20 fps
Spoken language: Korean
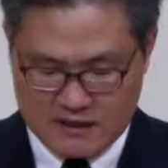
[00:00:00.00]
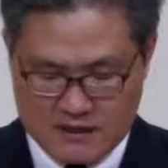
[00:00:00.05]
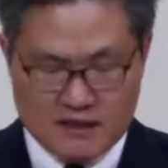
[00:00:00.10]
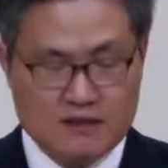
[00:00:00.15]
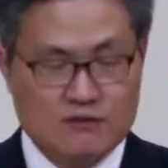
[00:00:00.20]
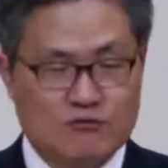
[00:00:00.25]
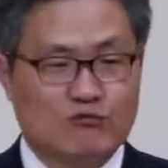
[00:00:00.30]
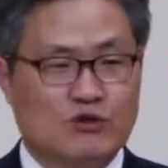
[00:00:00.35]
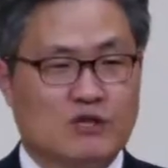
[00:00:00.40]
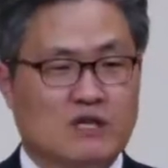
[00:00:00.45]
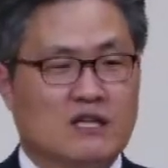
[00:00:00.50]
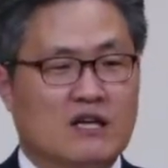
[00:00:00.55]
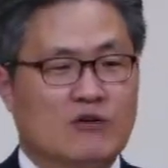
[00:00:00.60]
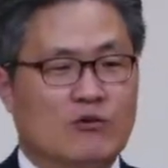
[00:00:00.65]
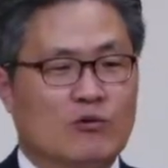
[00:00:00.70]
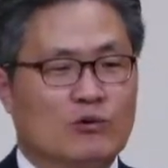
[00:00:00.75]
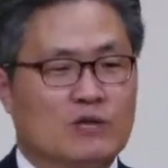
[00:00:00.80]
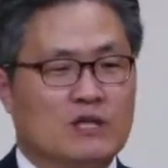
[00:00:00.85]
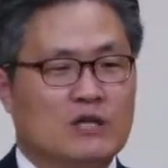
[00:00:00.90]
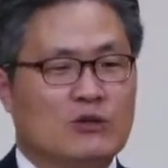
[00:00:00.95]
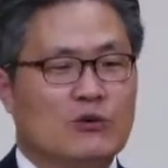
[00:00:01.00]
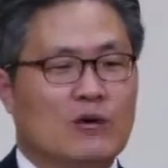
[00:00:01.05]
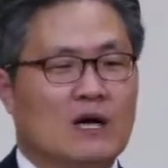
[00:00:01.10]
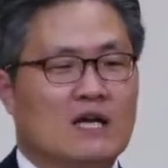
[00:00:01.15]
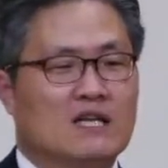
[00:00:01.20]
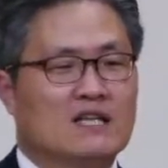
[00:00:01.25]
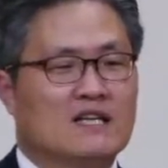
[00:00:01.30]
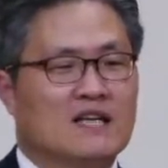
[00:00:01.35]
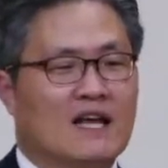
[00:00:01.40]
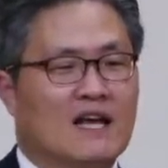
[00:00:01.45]
우리도
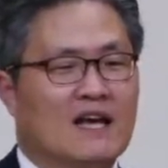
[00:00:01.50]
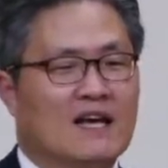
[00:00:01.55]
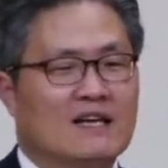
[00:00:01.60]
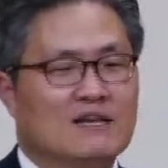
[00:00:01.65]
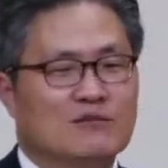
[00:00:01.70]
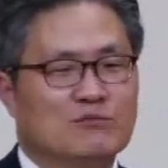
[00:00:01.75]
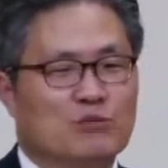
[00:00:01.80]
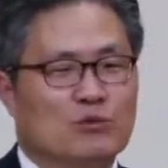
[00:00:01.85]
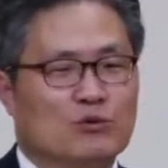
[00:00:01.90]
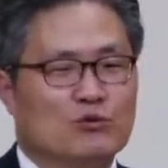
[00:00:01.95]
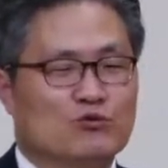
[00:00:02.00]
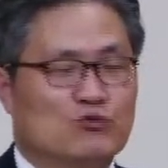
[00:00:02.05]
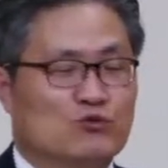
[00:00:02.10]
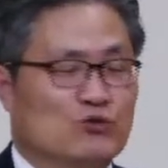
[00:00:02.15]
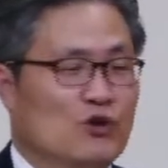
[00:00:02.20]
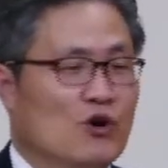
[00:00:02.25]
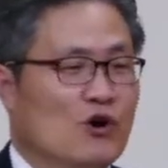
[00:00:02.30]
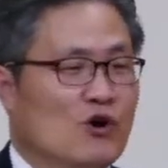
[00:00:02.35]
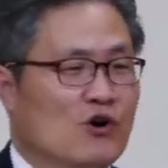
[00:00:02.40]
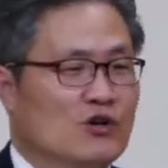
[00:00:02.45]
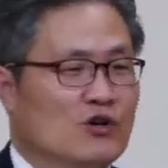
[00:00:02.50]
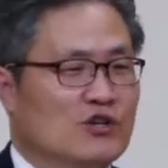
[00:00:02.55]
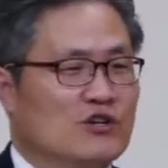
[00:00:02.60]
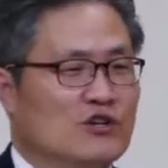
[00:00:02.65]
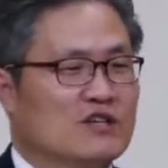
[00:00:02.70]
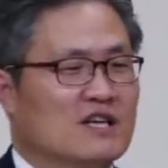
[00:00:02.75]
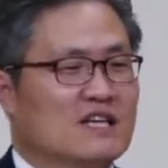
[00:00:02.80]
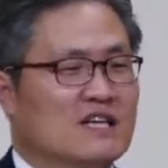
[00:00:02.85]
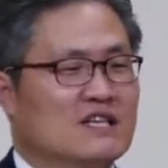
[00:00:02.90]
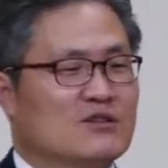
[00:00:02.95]
기도할 때 뭐 주여
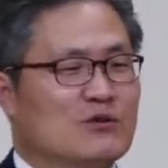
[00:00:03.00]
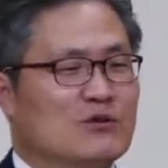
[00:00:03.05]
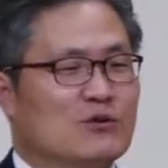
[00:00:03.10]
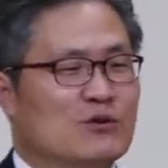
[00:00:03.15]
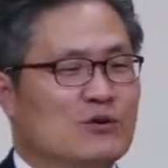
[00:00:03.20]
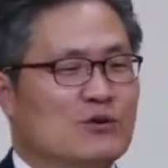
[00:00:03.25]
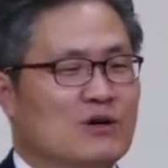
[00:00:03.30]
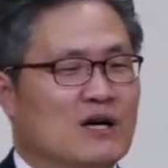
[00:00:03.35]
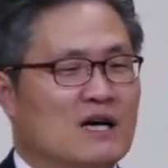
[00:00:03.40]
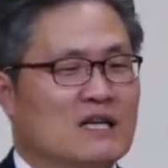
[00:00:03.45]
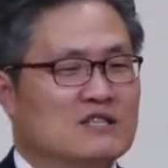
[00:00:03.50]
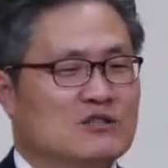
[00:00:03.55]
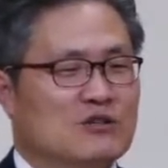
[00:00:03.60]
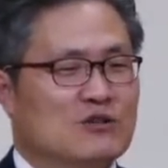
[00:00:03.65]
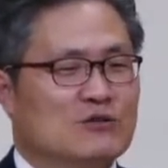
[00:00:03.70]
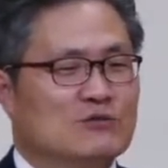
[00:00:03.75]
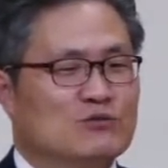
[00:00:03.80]
이렇게 기도하죠.